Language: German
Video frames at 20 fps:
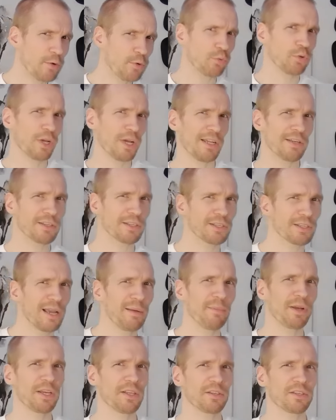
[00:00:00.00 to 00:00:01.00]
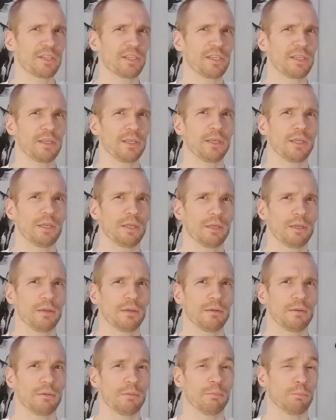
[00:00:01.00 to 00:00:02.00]
oder andere Kamera, die
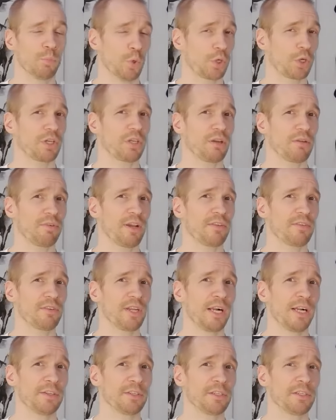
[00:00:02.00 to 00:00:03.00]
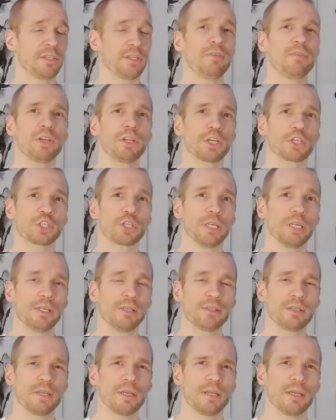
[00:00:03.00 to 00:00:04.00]
möglicherweise eine Alternative
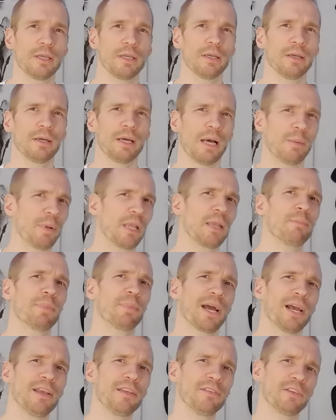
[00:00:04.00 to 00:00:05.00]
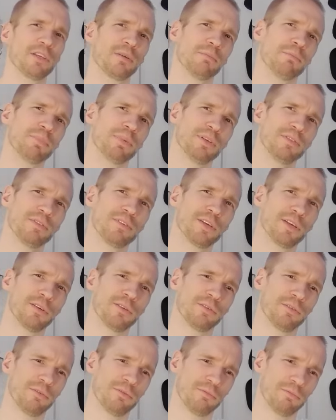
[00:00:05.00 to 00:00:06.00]
darstellt, aber eben preislich ein
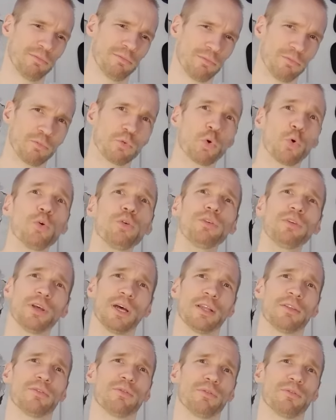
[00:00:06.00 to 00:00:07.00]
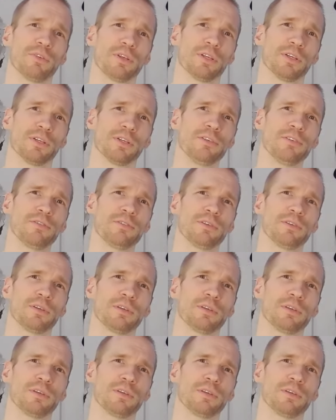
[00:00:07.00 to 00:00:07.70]
bisschen drunter anzusiedeln ist,